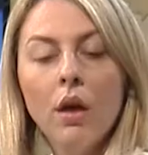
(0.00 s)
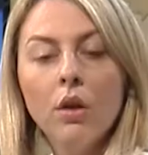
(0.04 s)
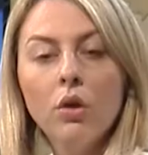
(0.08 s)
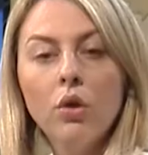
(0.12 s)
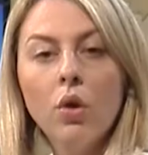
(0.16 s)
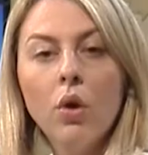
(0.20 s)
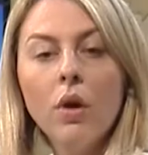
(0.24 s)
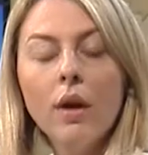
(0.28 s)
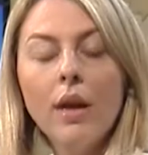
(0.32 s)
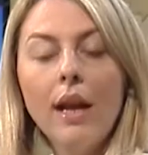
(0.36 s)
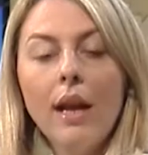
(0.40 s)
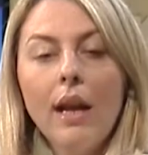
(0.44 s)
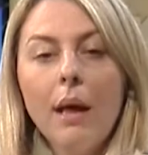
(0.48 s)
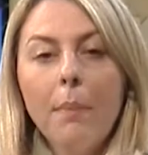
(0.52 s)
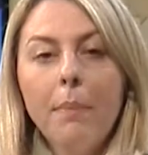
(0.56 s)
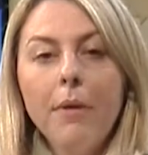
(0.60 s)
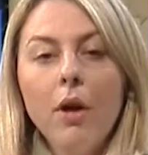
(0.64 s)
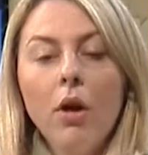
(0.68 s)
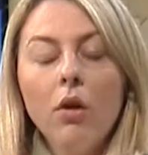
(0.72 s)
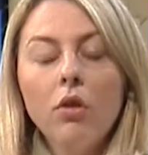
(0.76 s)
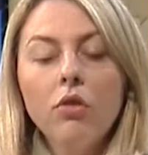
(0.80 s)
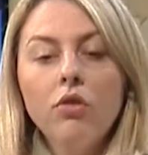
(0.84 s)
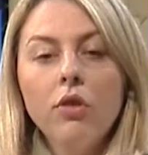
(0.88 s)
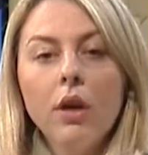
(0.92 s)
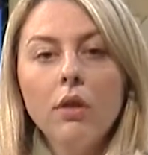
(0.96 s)
Torna la
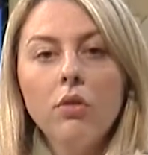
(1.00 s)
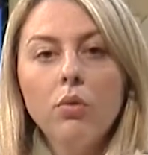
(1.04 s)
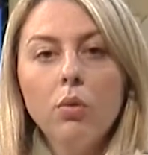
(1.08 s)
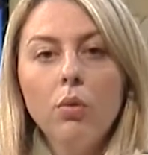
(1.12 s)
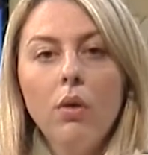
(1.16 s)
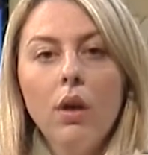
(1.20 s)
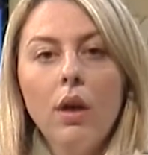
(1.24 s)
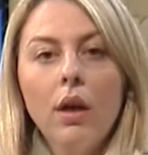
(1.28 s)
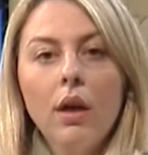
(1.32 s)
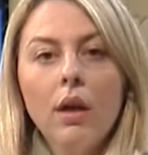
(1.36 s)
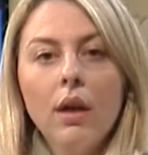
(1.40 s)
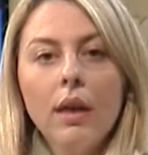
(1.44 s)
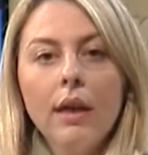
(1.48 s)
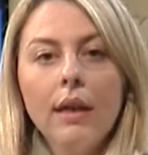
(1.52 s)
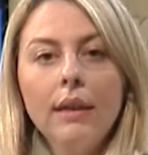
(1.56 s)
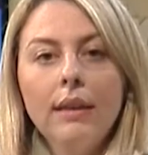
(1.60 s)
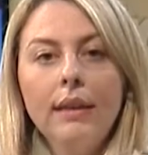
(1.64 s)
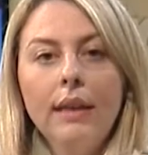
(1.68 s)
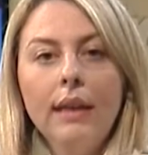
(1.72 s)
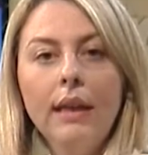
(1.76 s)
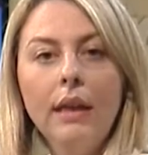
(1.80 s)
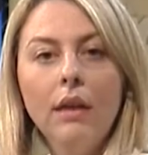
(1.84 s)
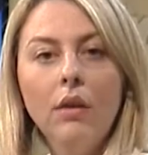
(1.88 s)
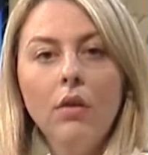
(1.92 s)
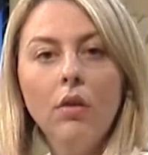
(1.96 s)
pioggia sul
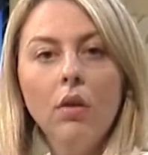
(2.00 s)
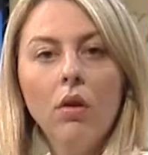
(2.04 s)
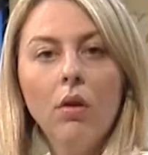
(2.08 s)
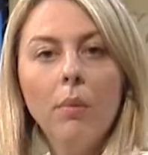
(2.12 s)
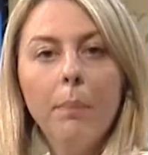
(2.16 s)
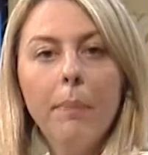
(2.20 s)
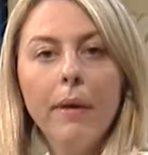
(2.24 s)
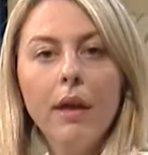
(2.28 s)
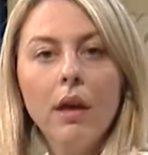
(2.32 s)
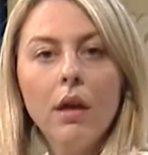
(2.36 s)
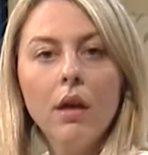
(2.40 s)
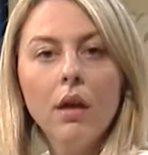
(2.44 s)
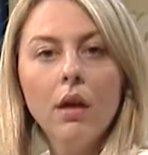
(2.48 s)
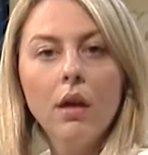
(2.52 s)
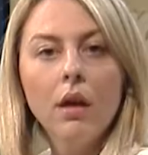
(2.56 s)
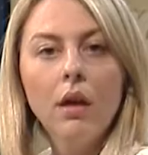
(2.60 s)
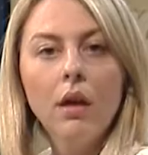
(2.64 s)
Reatino per